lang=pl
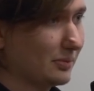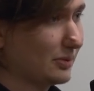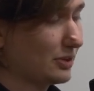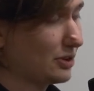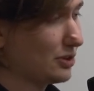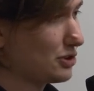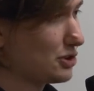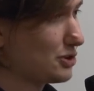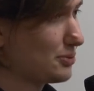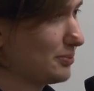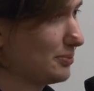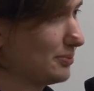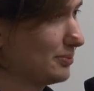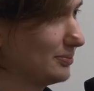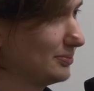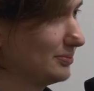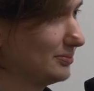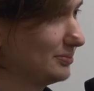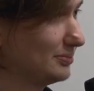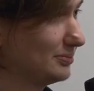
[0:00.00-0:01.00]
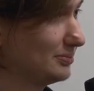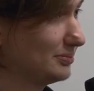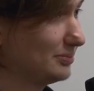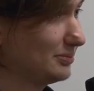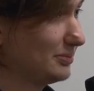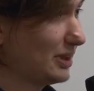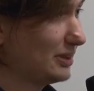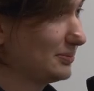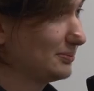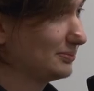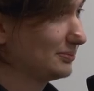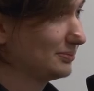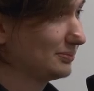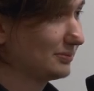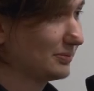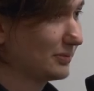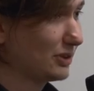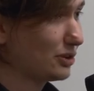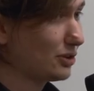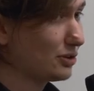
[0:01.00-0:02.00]
Ktoś,
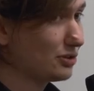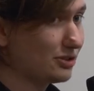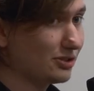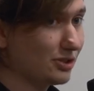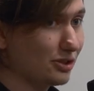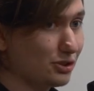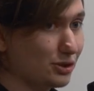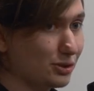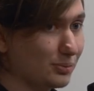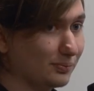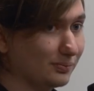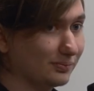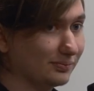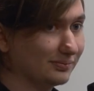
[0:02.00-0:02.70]
ktoś coś?